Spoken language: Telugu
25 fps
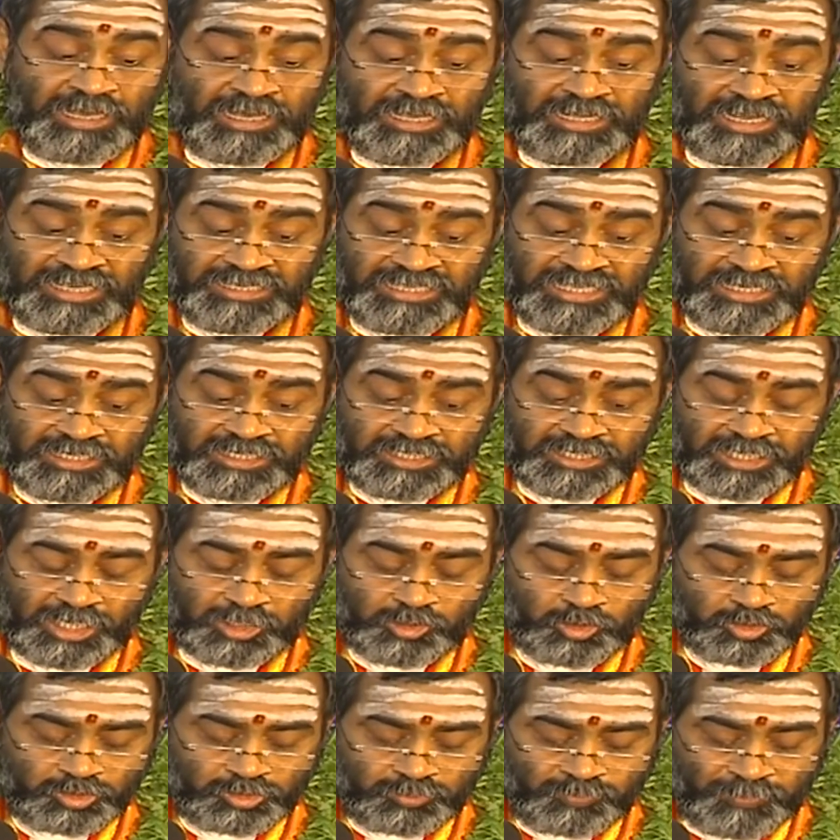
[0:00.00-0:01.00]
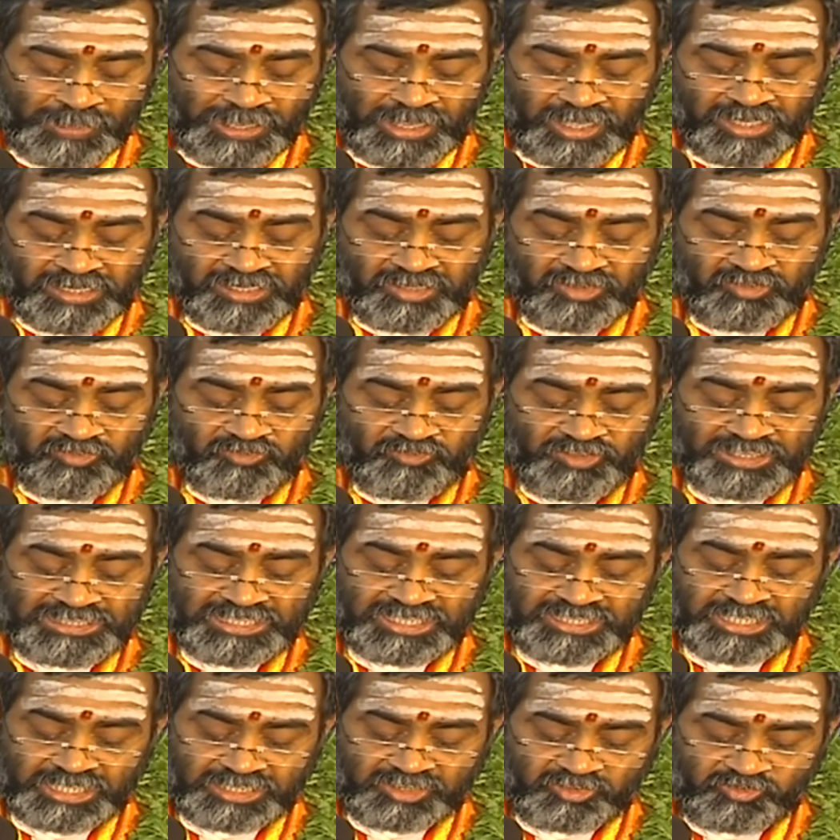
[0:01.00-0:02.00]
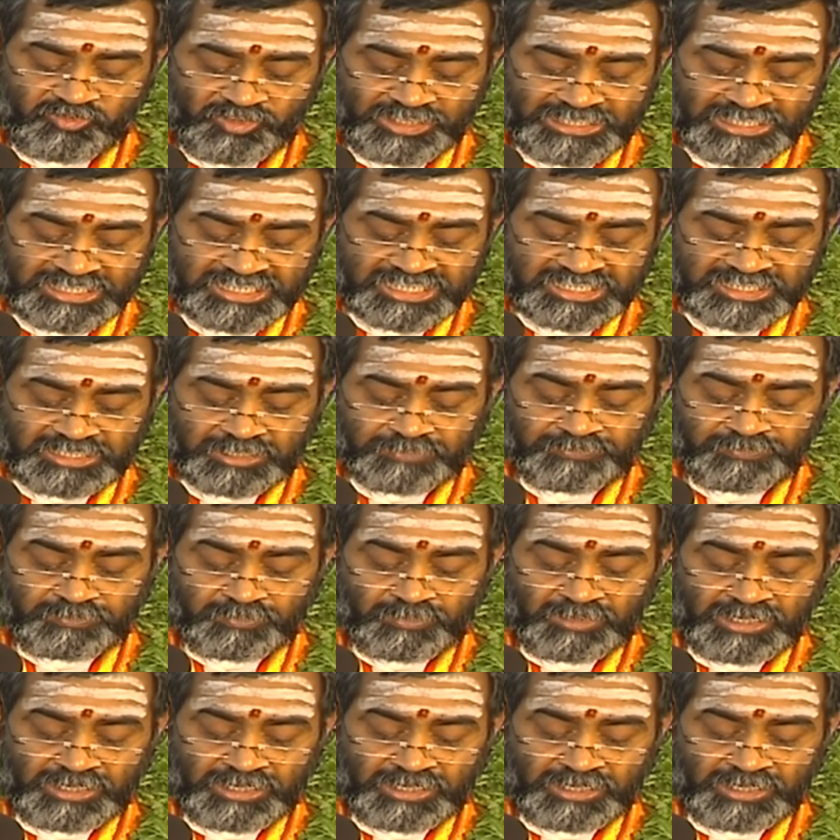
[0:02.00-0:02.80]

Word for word: రయి కకుద్మాన్ విదధద్వినిష్టం